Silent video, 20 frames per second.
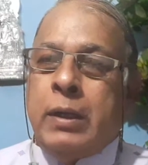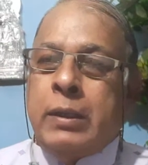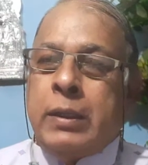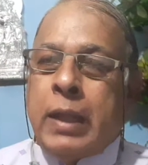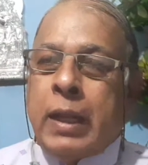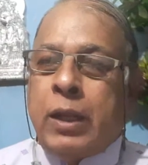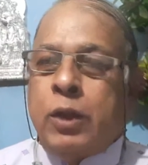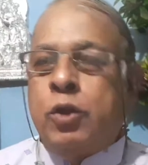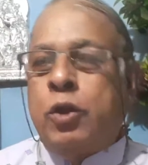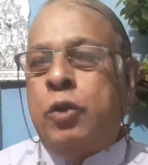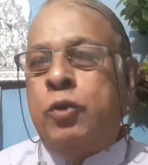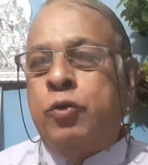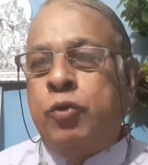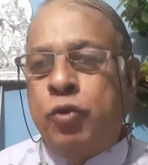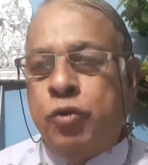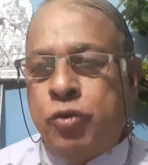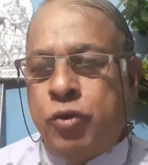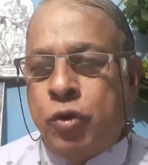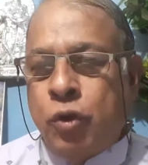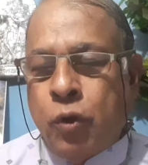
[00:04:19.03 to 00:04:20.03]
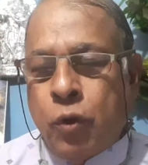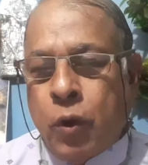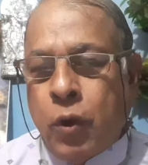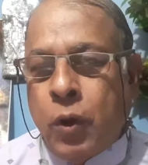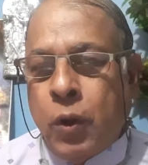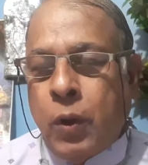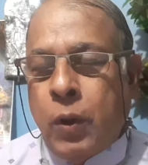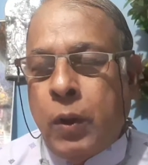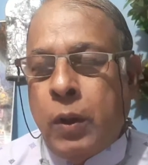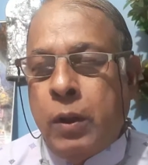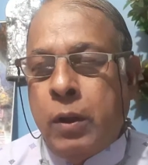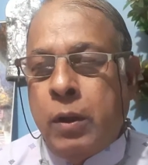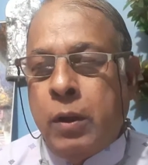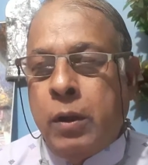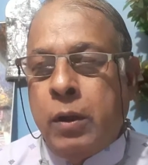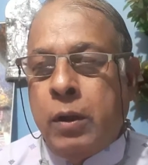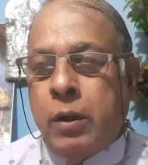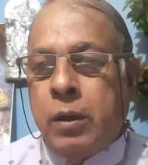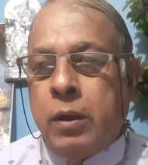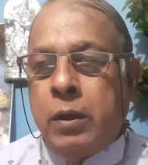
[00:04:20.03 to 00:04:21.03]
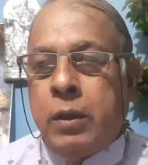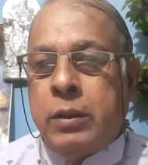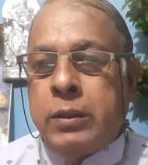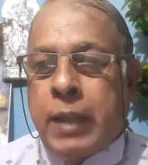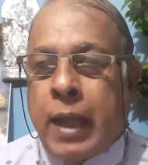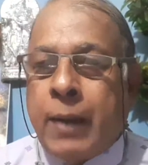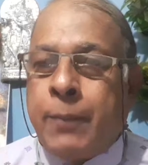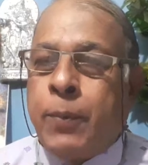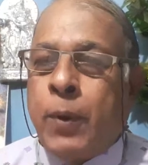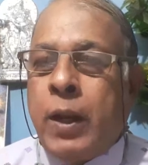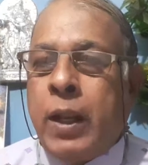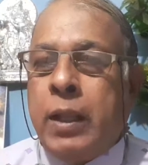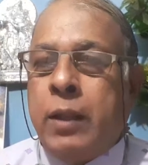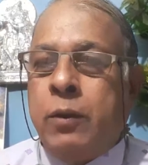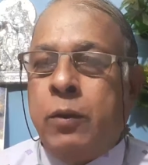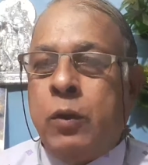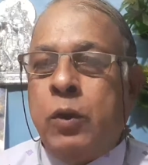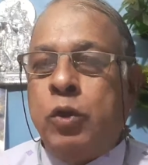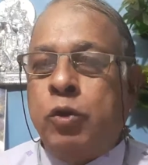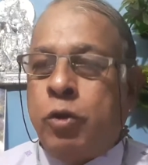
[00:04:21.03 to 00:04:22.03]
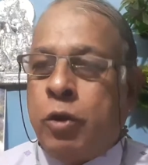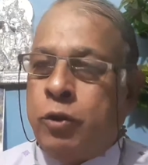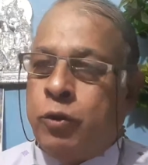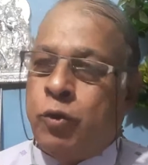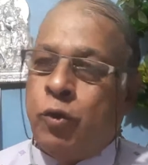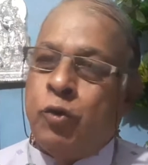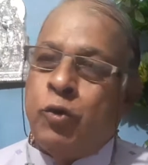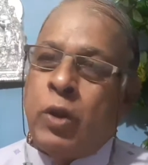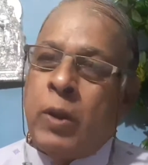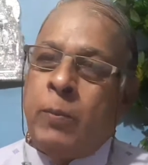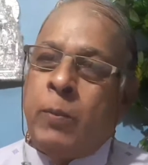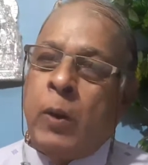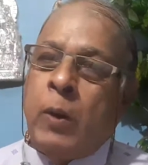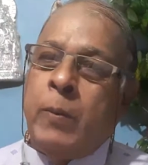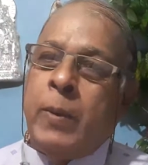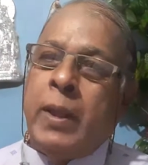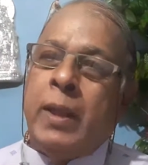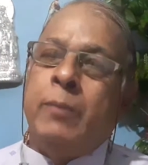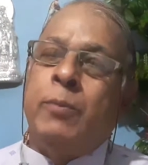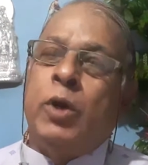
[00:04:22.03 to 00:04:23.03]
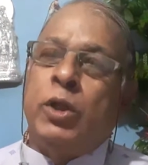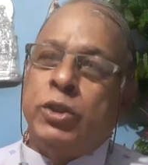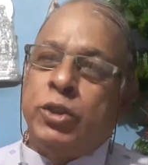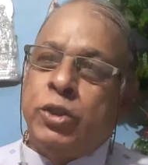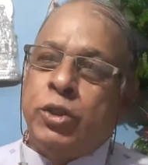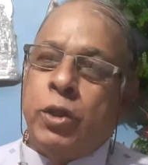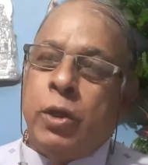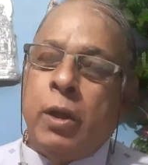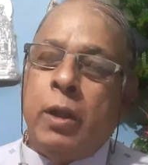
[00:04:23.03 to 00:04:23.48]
তাকে সন্তুষ্ট করো তারপরে উনি সন্তুষ্ট হয়ে বলবে হে বৎস